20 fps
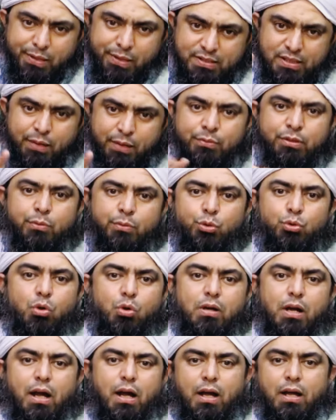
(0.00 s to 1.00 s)
नबी इस्लाम ने जब
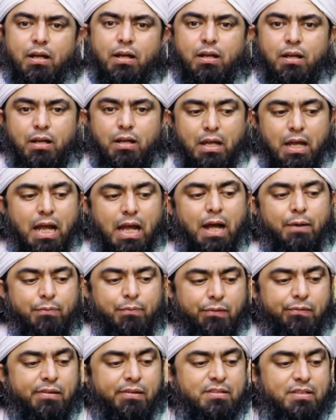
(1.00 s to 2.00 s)
उनको कहा
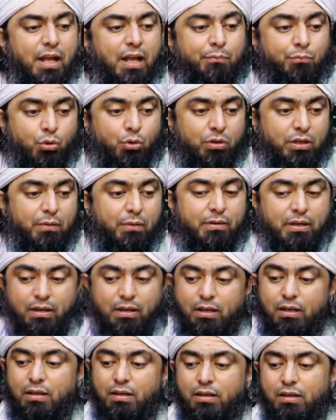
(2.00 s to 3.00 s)
अब नबी इस्लाम को यह भी
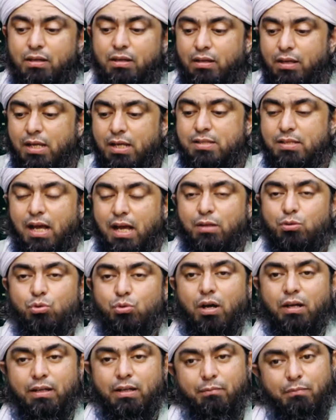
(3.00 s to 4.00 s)
एहसास
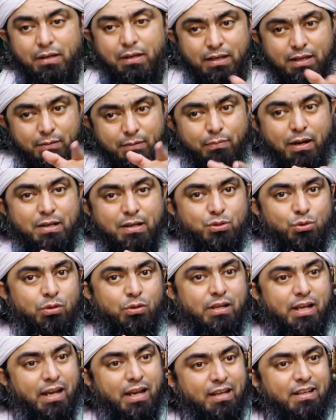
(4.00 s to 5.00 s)
हुआ कि मेरी ये बात
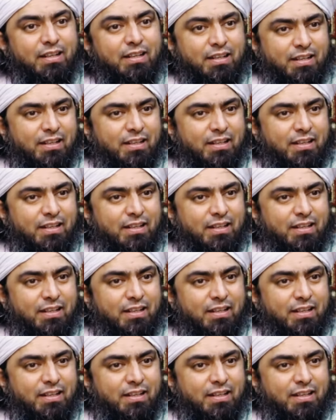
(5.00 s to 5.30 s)
सुन के